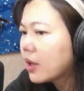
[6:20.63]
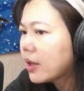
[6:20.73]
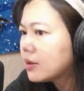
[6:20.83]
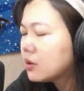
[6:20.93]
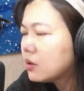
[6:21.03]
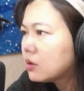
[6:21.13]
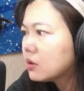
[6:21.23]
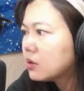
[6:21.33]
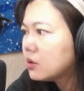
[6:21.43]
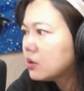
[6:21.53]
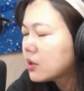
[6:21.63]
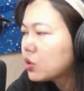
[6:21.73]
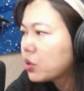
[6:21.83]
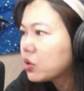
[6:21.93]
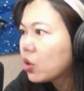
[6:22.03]
那也是
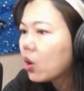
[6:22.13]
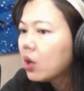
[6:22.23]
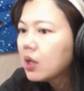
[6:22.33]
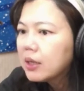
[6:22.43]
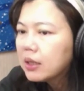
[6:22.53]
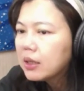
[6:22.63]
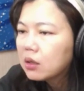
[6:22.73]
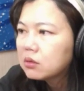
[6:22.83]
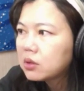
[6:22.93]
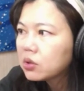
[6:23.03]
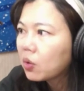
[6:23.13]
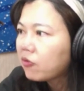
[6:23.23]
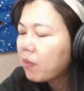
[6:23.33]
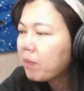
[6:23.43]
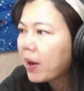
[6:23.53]
全球金融
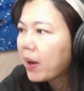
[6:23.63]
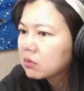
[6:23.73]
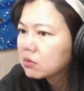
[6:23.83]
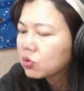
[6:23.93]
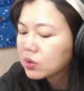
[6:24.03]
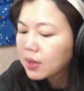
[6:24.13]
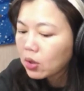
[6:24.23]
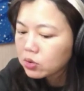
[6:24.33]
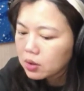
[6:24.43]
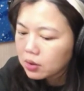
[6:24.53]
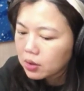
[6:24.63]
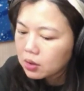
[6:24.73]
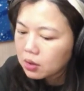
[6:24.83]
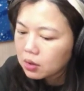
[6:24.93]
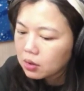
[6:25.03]
风暴所造成的
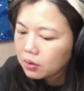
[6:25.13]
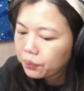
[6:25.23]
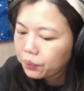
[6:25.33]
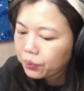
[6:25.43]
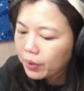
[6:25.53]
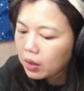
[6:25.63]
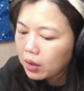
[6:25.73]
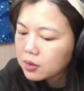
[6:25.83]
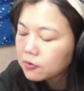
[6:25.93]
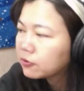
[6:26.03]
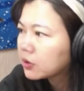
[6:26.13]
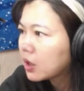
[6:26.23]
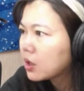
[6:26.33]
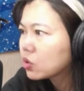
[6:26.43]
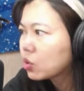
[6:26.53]
一个呃政府
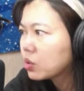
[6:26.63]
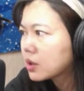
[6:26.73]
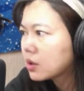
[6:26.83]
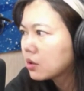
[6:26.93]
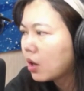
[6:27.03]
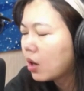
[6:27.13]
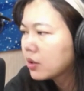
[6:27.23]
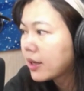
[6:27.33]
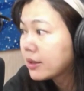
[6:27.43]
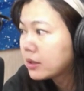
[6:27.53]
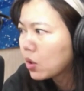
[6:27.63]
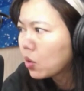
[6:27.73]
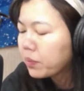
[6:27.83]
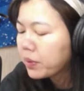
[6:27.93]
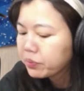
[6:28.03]
的一个措施哈。那结
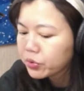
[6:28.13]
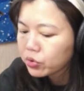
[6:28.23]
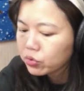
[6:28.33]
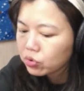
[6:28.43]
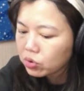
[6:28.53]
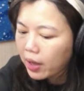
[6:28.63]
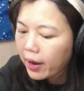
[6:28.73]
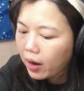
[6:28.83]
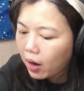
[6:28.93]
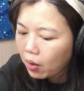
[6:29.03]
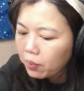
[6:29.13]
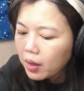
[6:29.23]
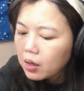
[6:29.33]
果并不是太好。